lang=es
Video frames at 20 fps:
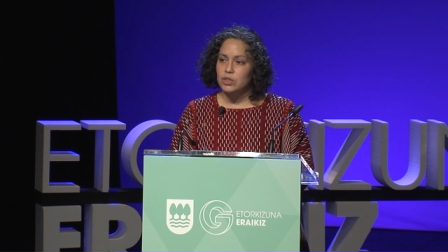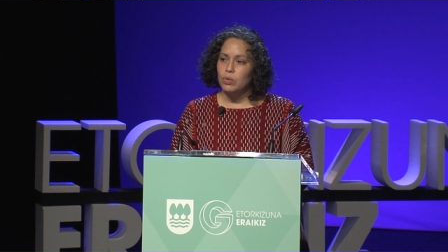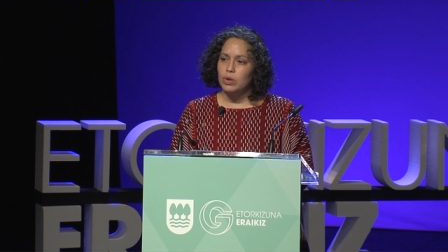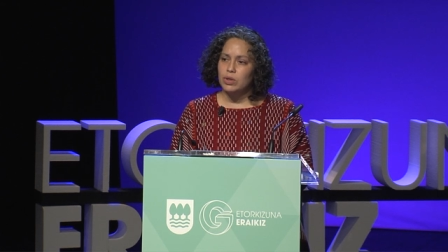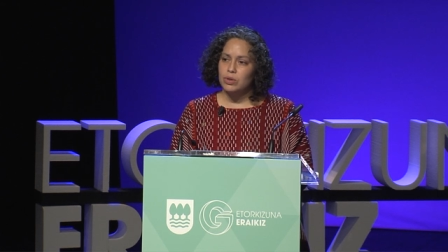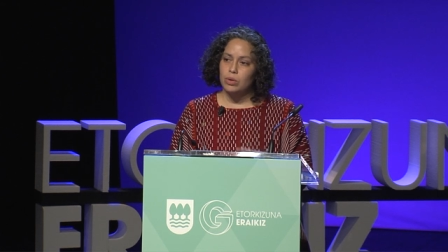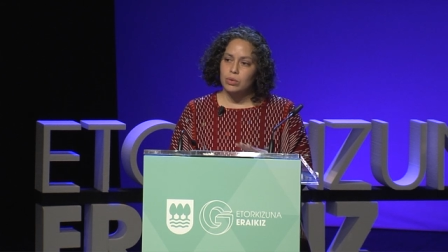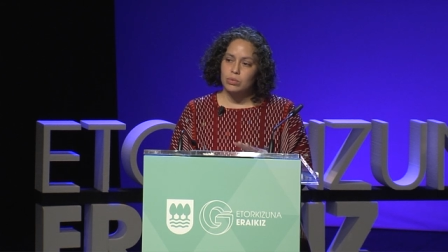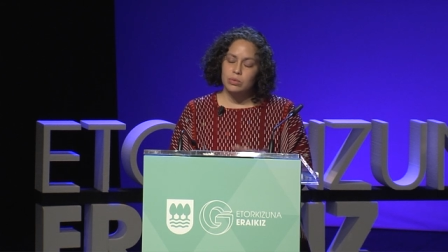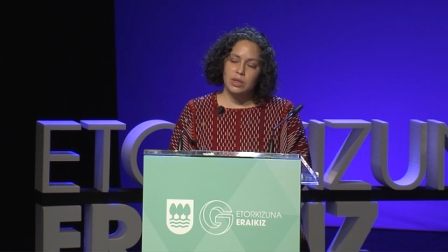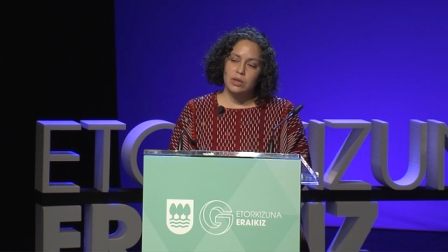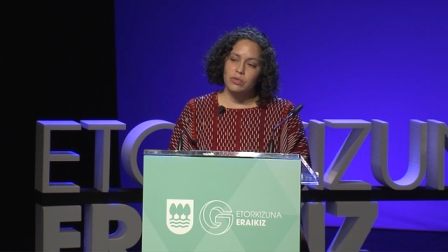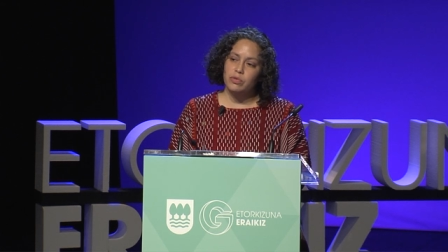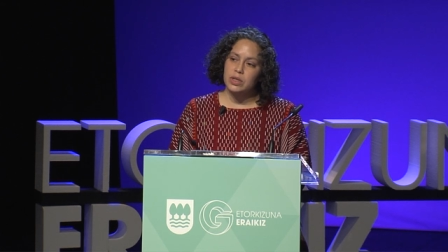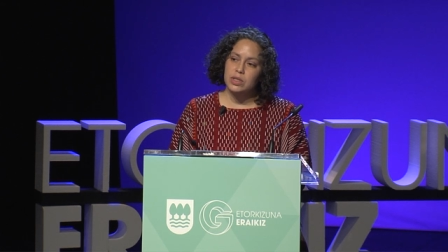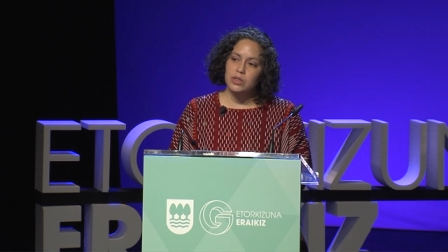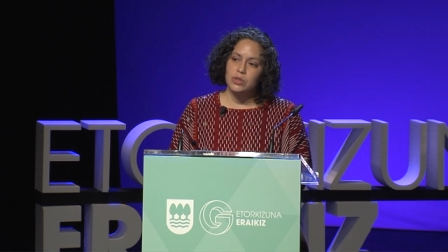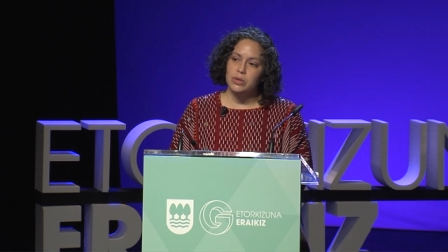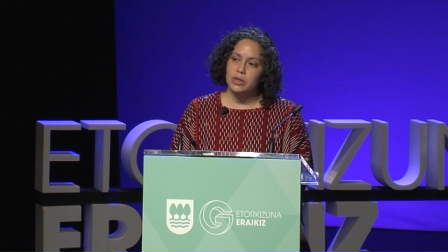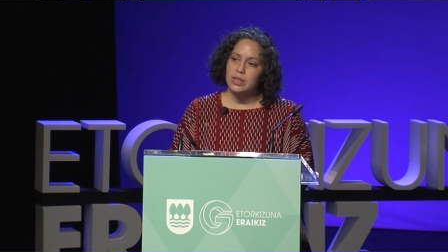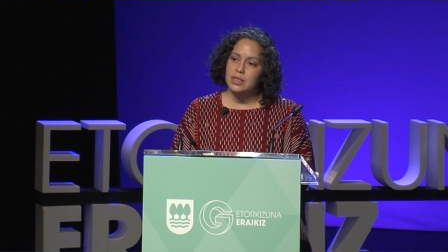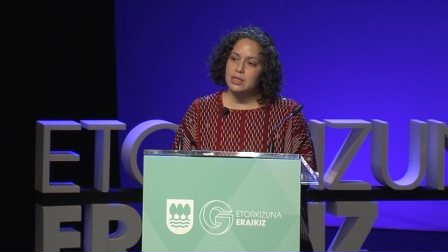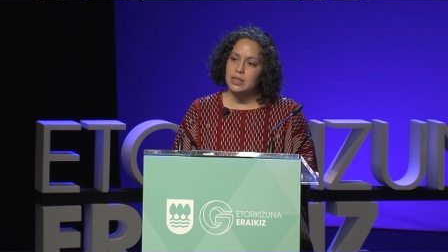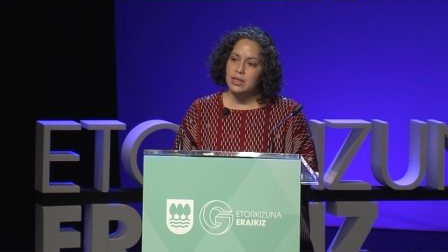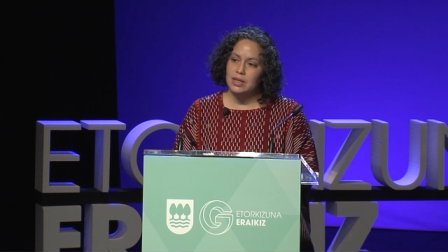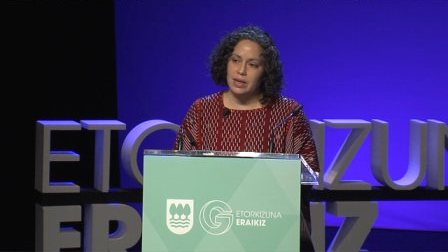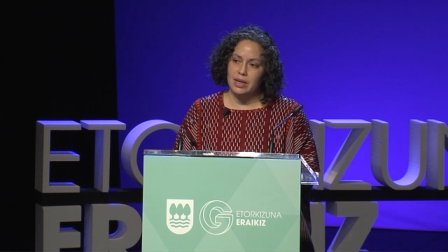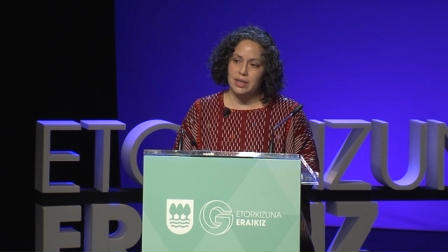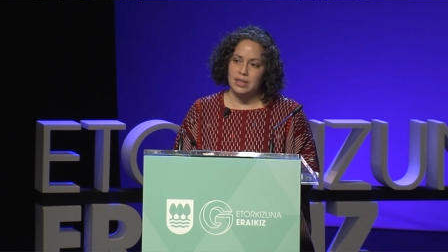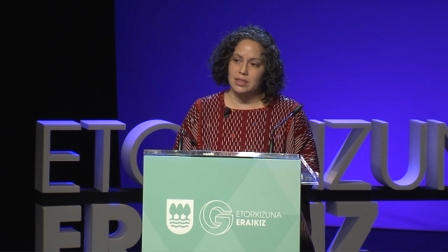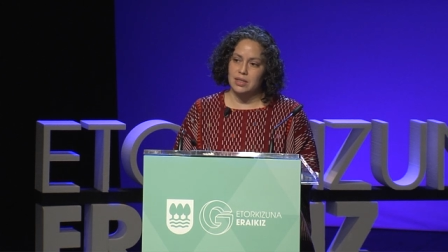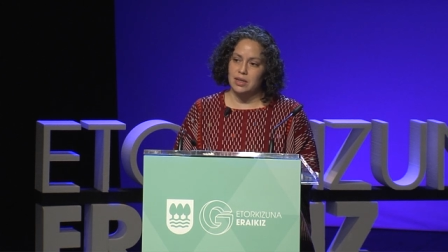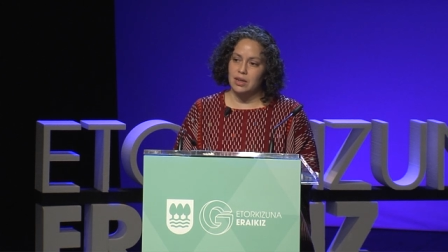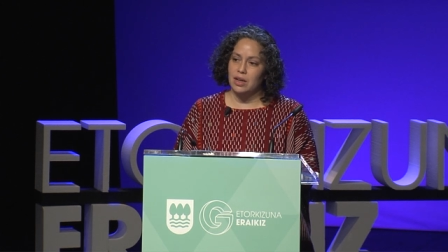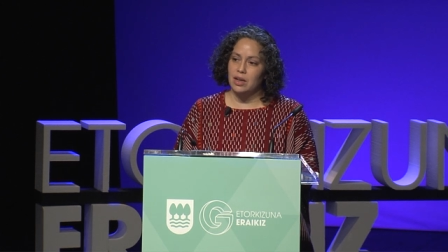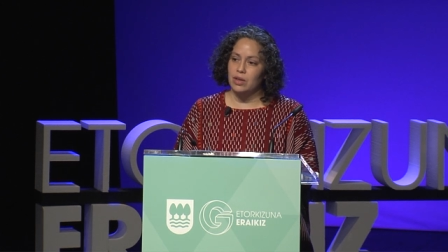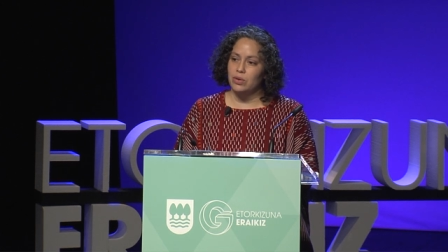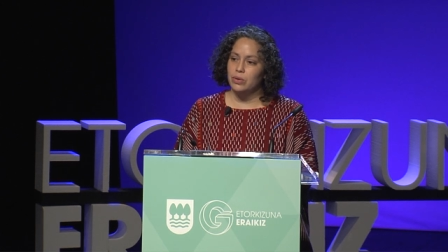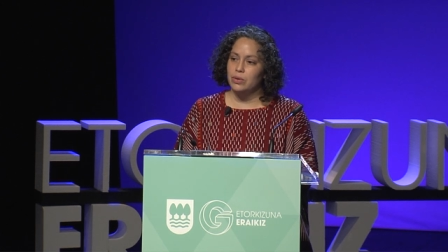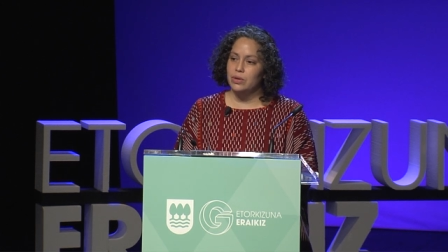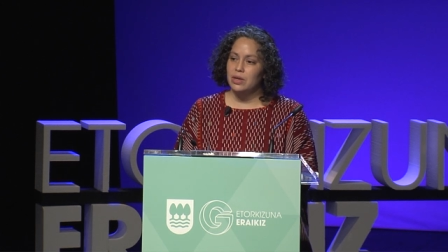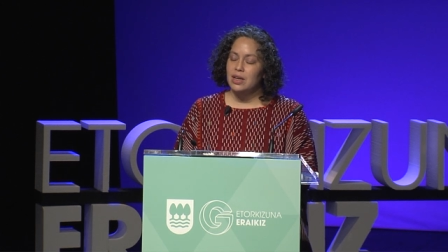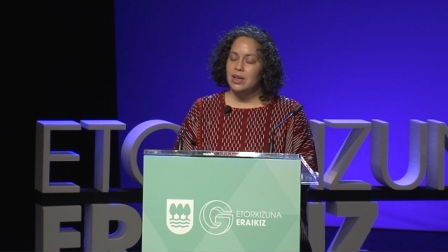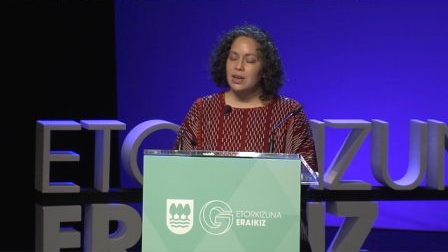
Cuando un defensor es encarcelado,